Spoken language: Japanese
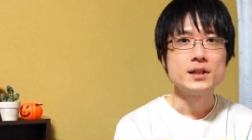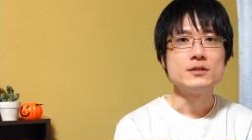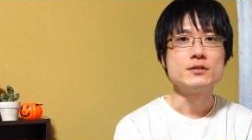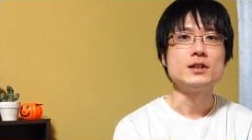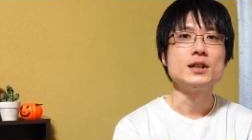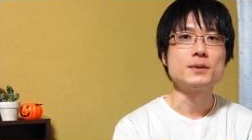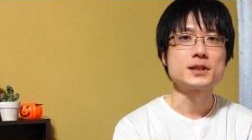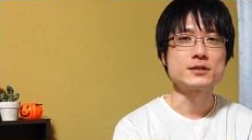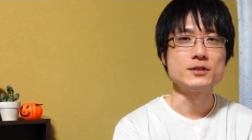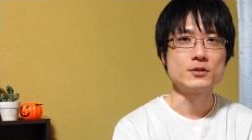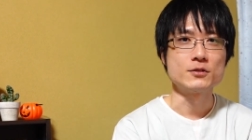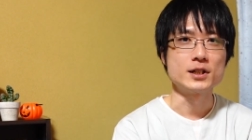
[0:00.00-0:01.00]
それではまた
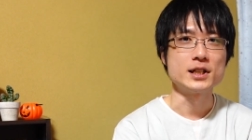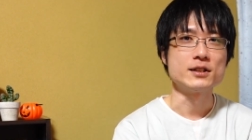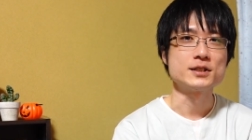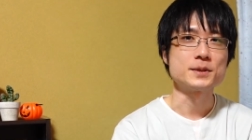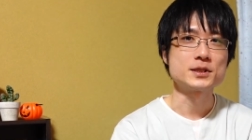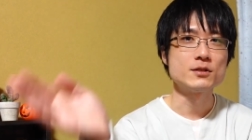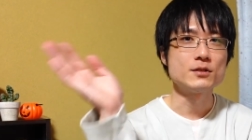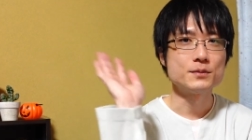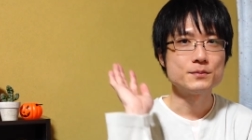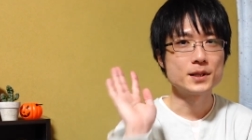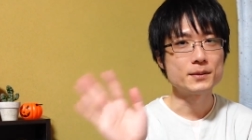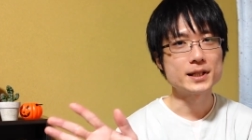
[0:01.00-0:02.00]
次の動画でお会いしましょ
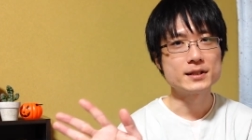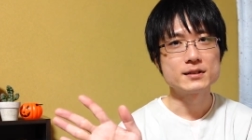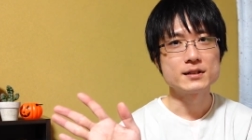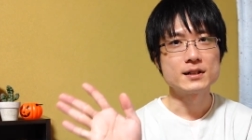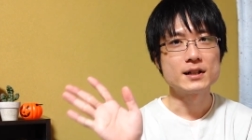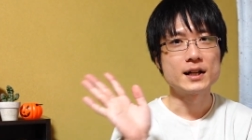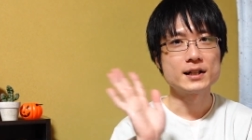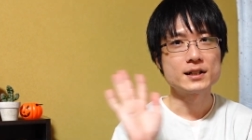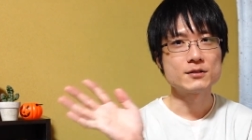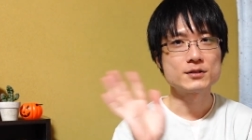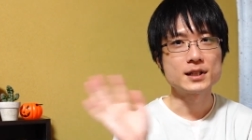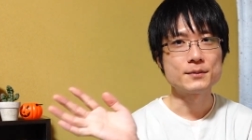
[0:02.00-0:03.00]
う。バイバイ。ありが
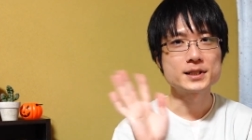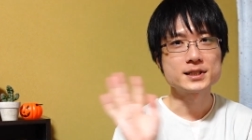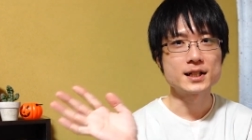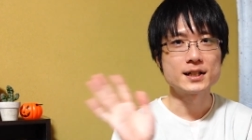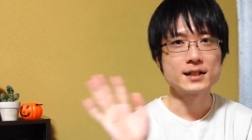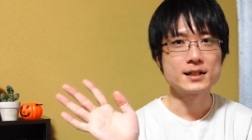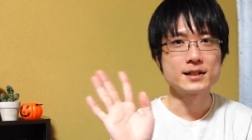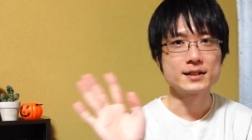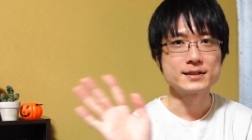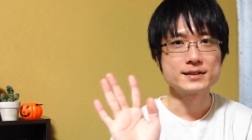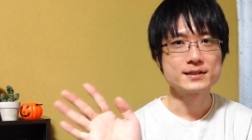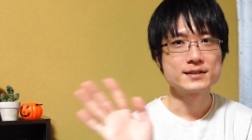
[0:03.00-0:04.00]
とうございました。